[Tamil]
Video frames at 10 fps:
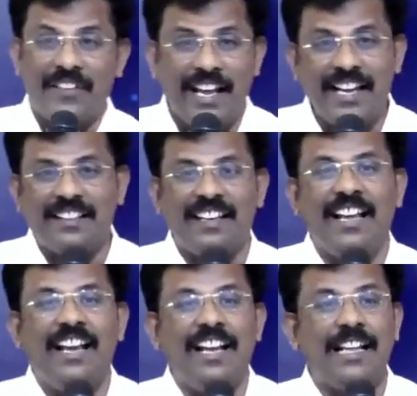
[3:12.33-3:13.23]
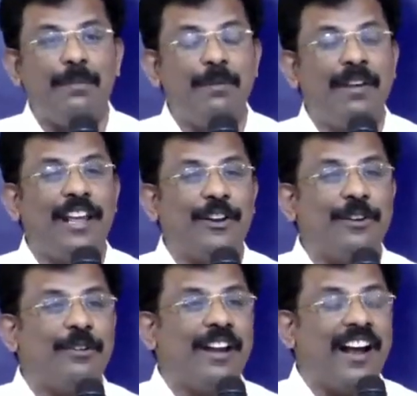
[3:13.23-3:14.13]
அந்த நேரத்தில் அந்த
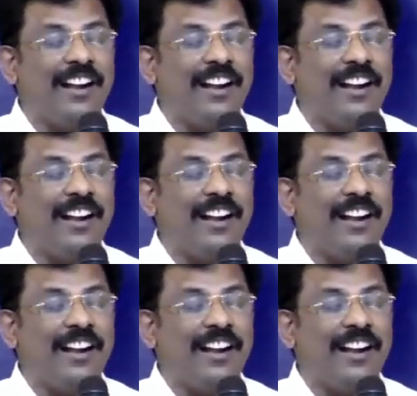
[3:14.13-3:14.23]
அபிமேலேக்கும் அவனுடைய